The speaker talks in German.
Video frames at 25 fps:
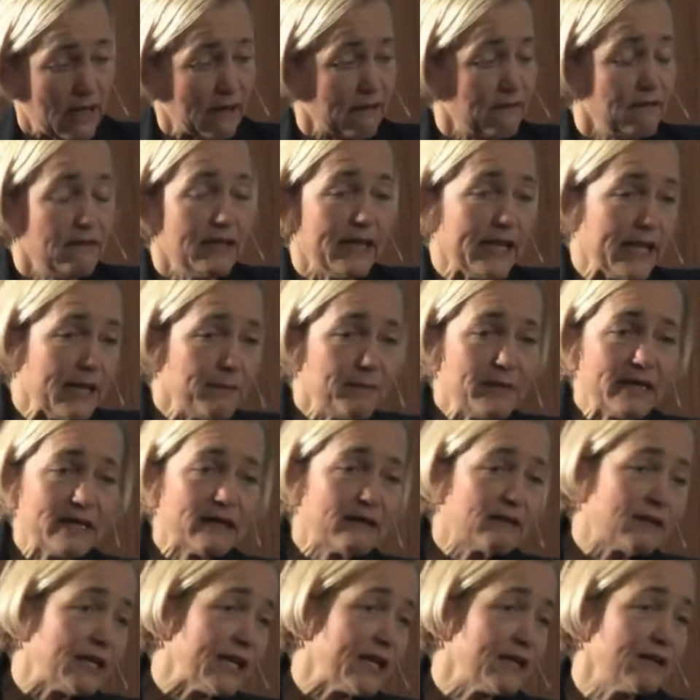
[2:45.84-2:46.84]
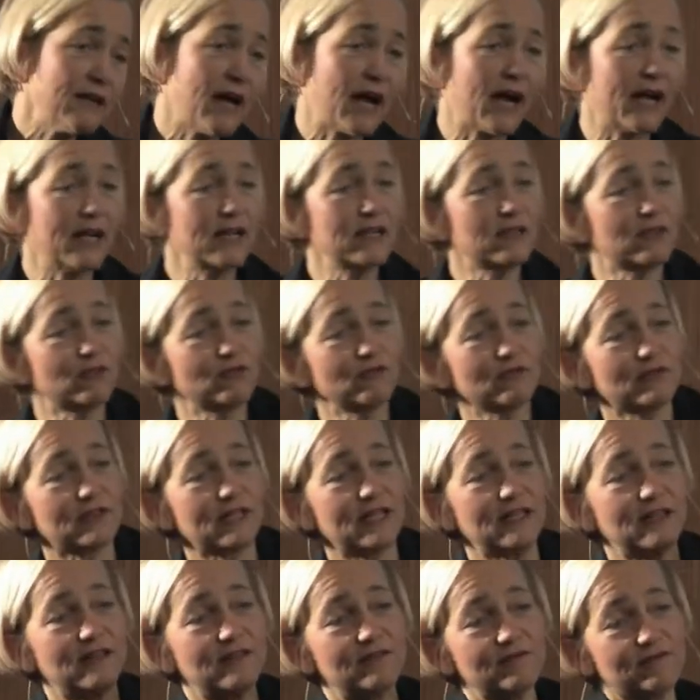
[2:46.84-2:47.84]
dann nehme ich den halt
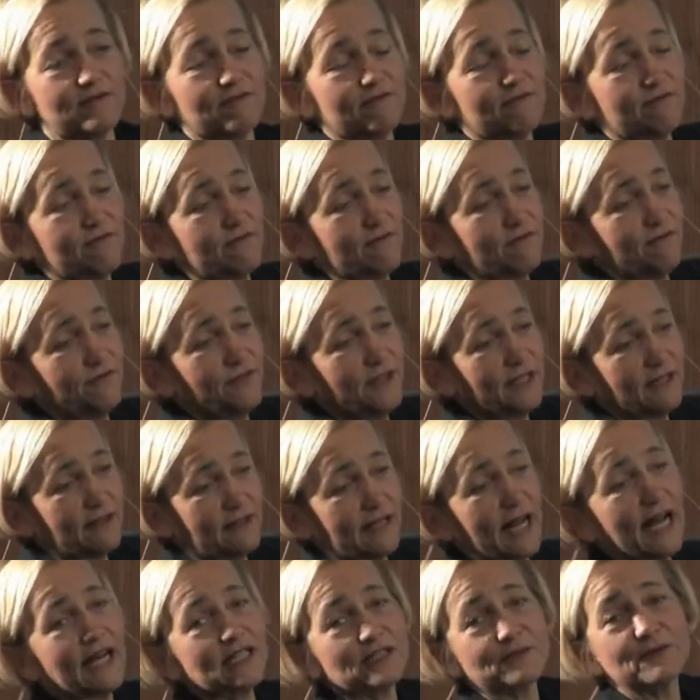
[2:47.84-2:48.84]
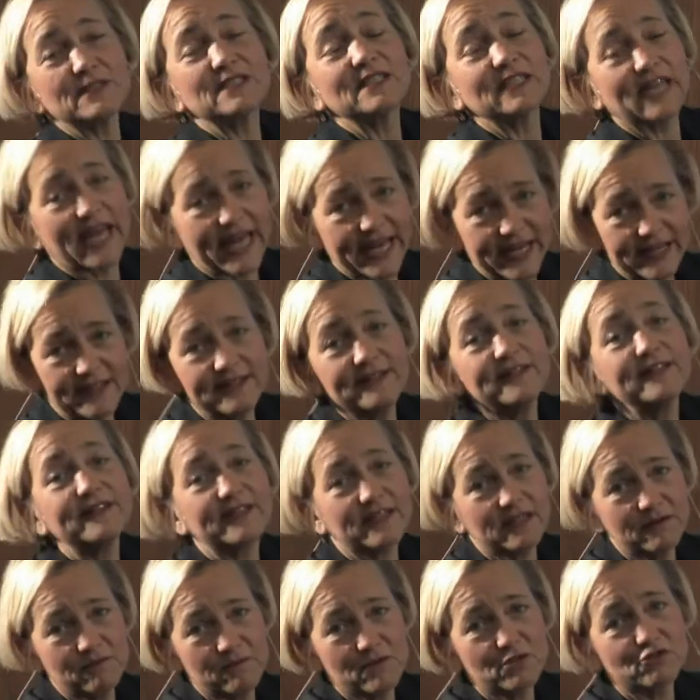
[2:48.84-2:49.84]
und dann wird das, was ich
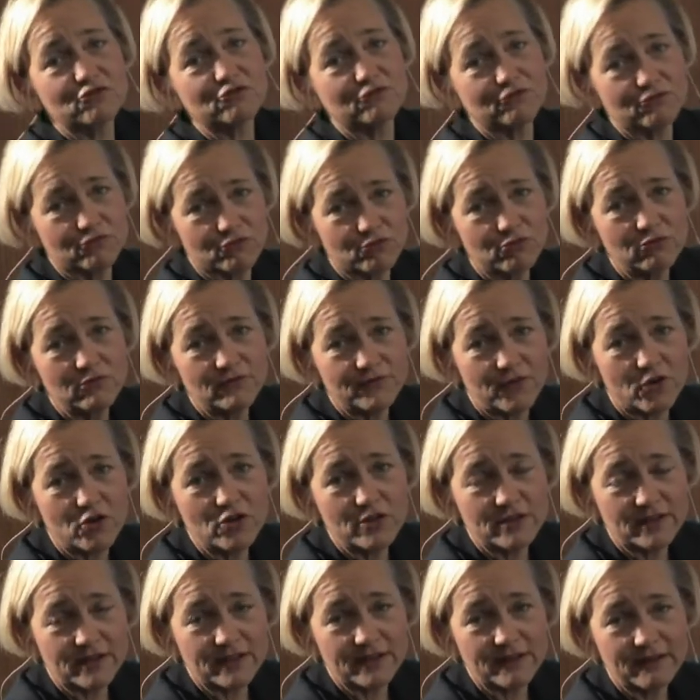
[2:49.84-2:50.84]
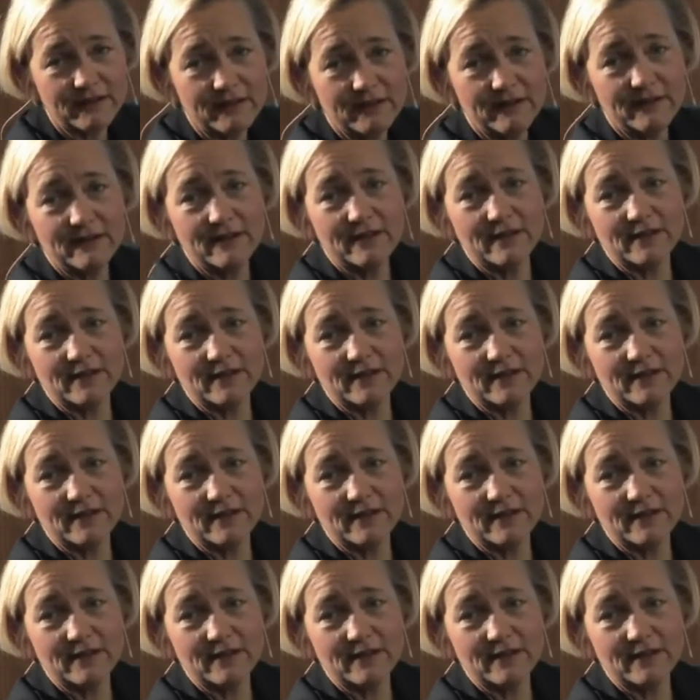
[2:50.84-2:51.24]
eigentlich immer schon tun wollte,